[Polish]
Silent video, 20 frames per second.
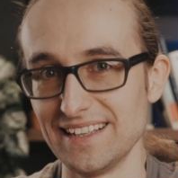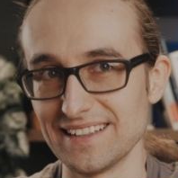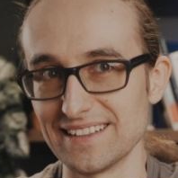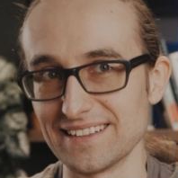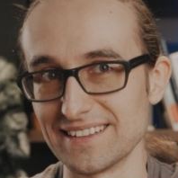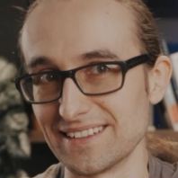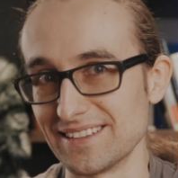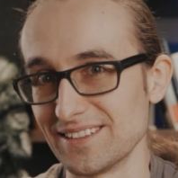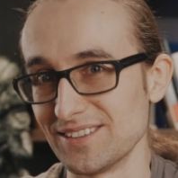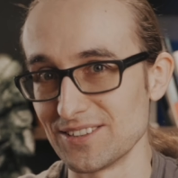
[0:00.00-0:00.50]

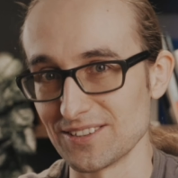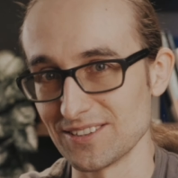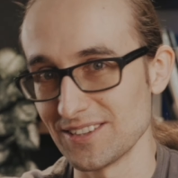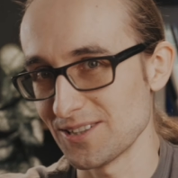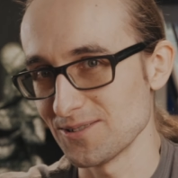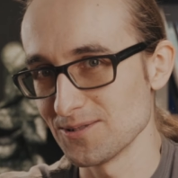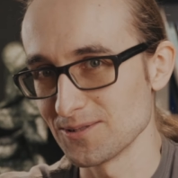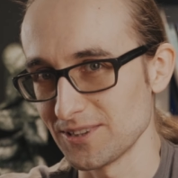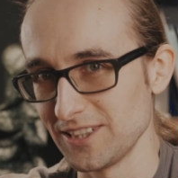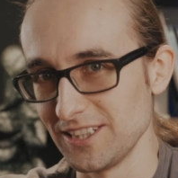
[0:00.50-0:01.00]
E, do
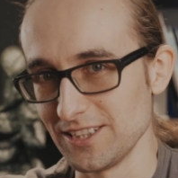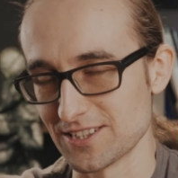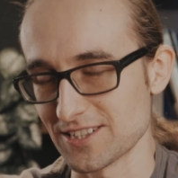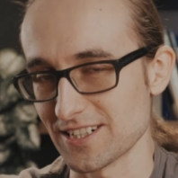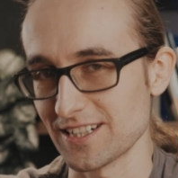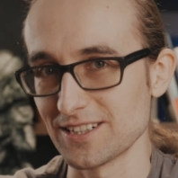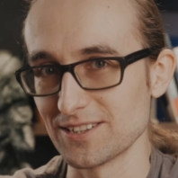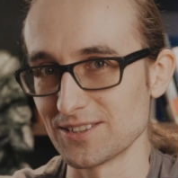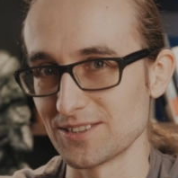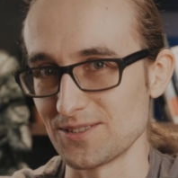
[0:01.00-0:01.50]
nauki
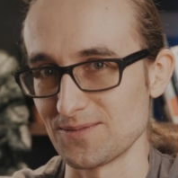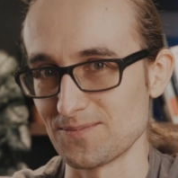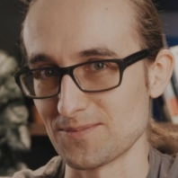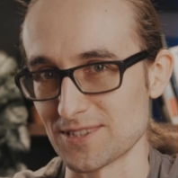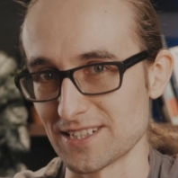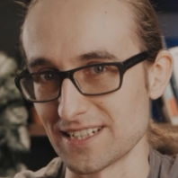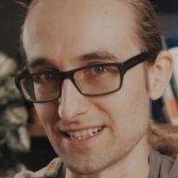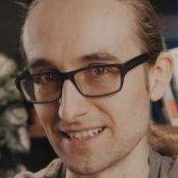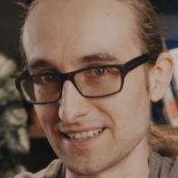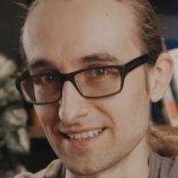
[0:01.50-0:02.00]
czegoś
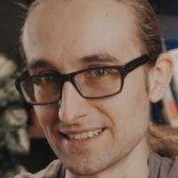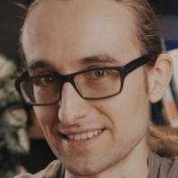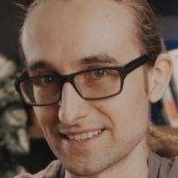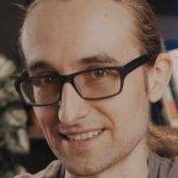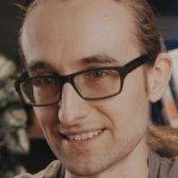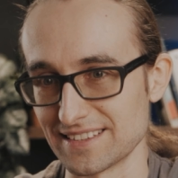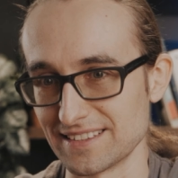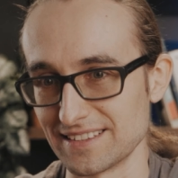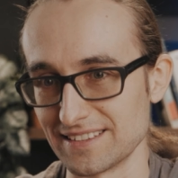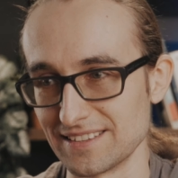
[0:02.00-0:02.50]

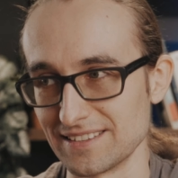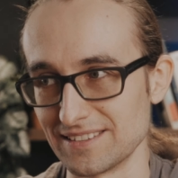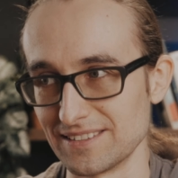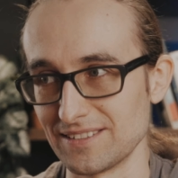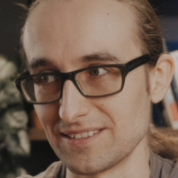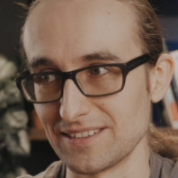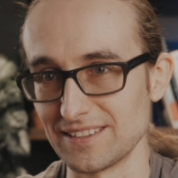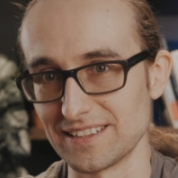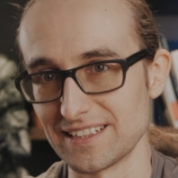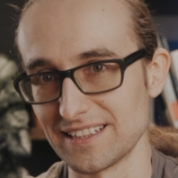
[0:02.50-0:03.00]
przez e,
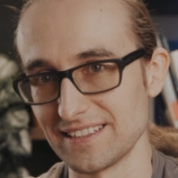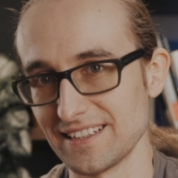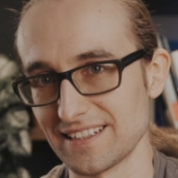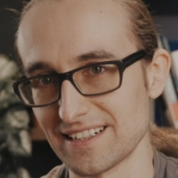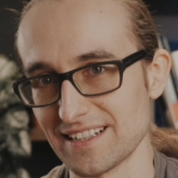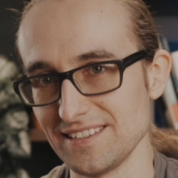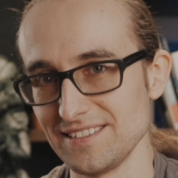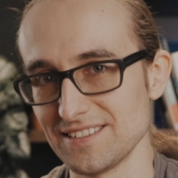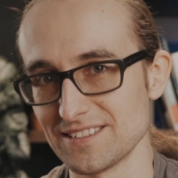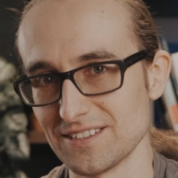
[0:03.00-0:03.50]

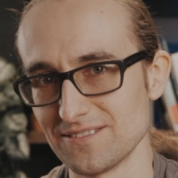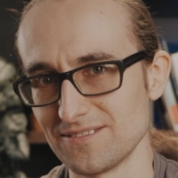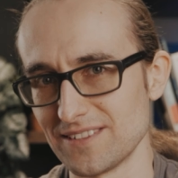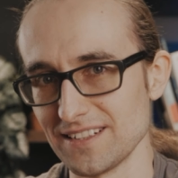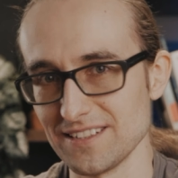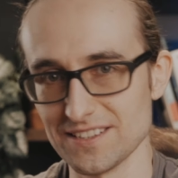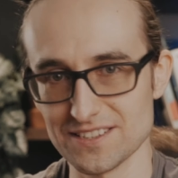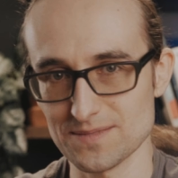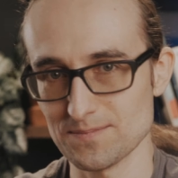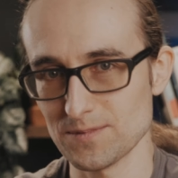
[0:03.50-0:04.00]

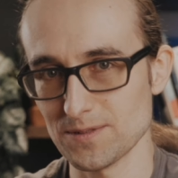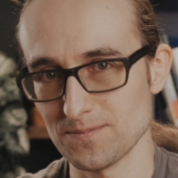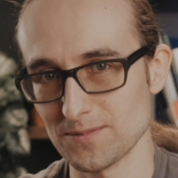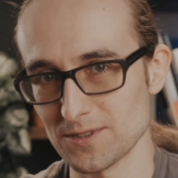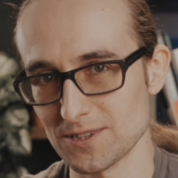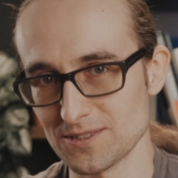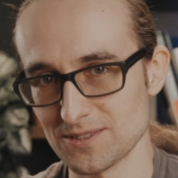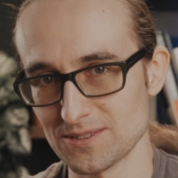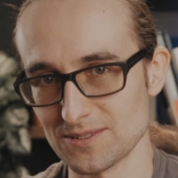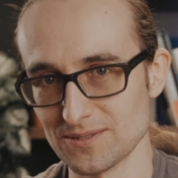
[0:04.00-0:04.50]
generalizowanie, czy po
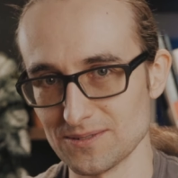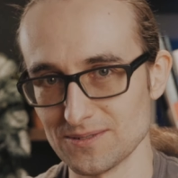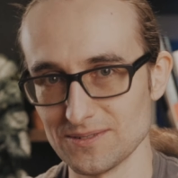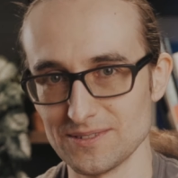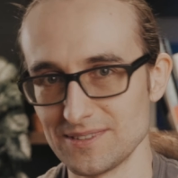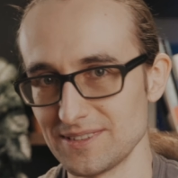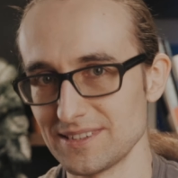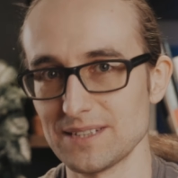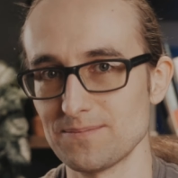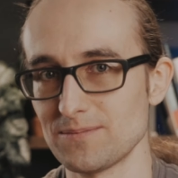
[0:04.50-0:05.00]
prostu
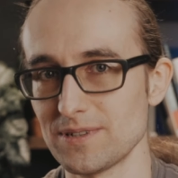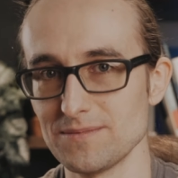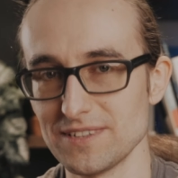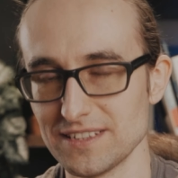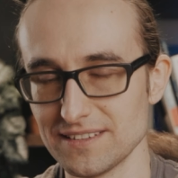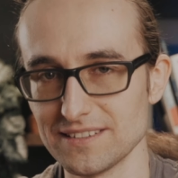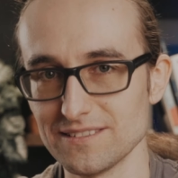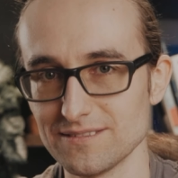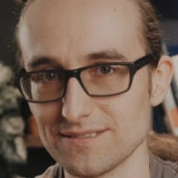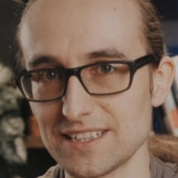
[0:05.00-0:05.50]

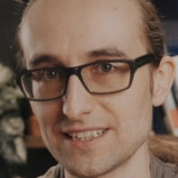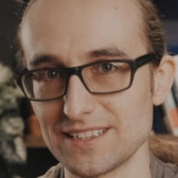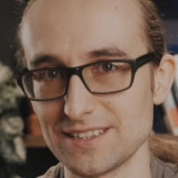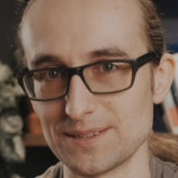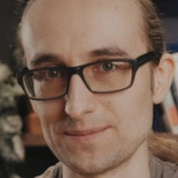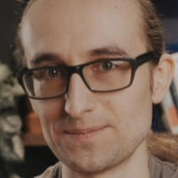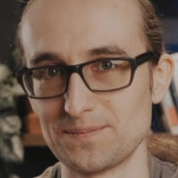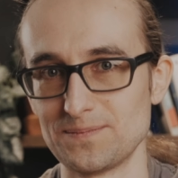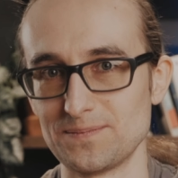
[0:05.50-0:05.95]
zapamiętywanie.